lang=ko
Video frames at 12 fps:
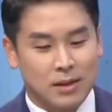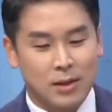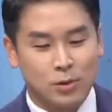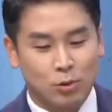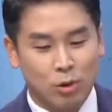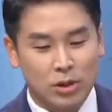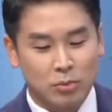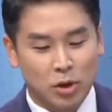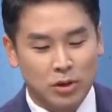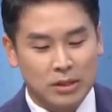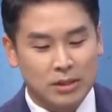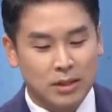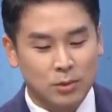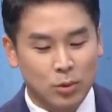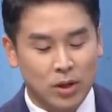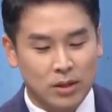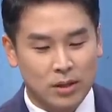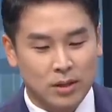계속되는 면회특혜
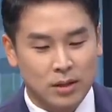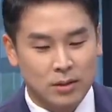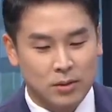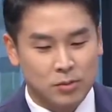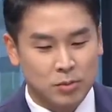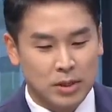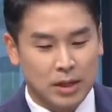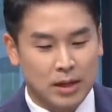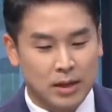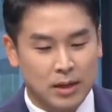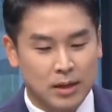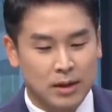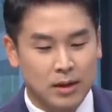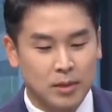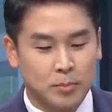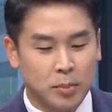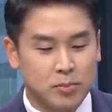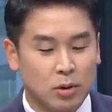논란이 있었습니다. 아, 이
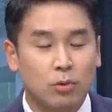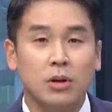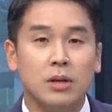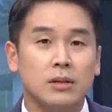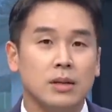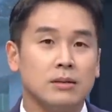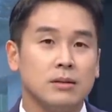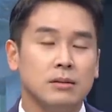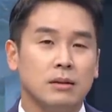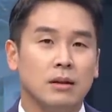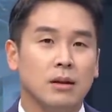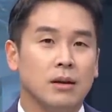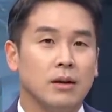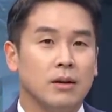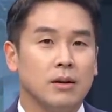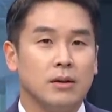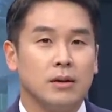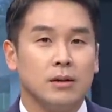법적 권리는 하여튼
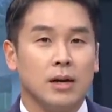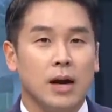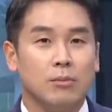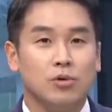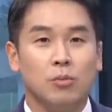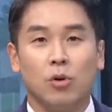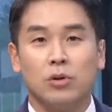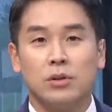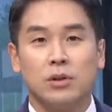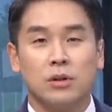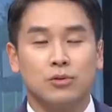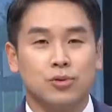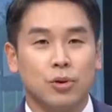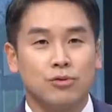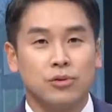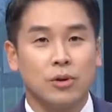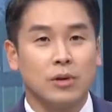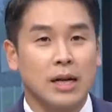아무도 모르는 것
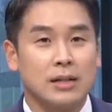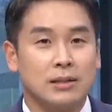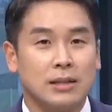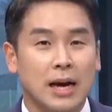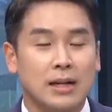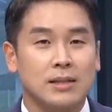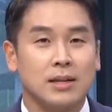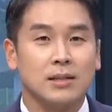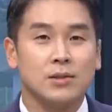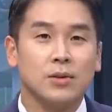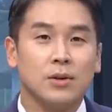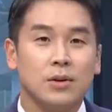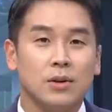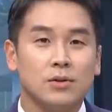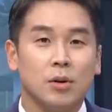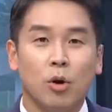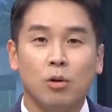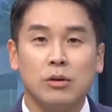구석구석까지 다 찾아서
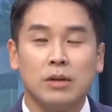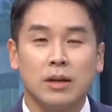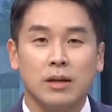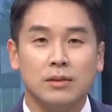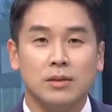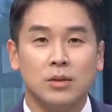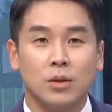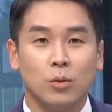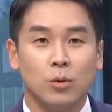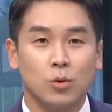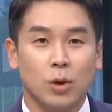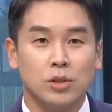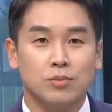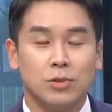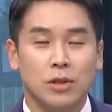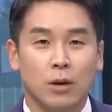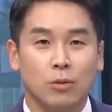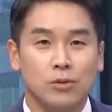써먹고 있다라는 지적이 오늘 조간신문에
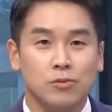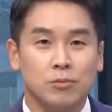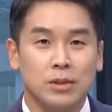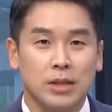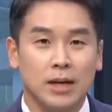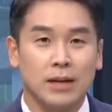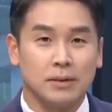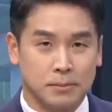나오고 있습니다.